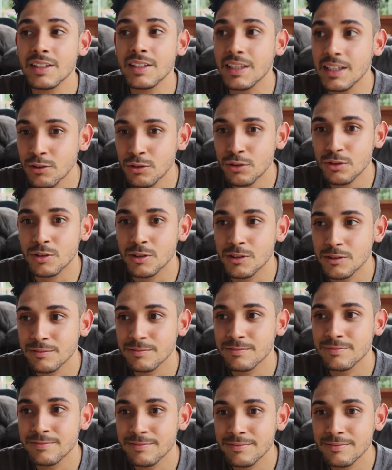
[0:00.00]
isso
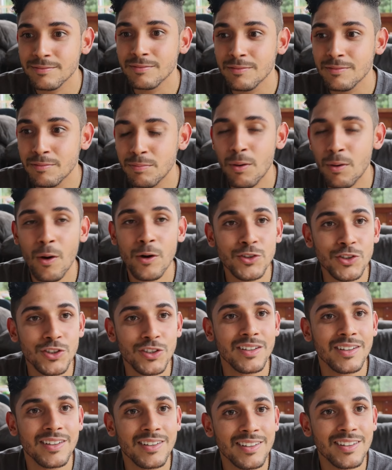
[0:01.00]
pode.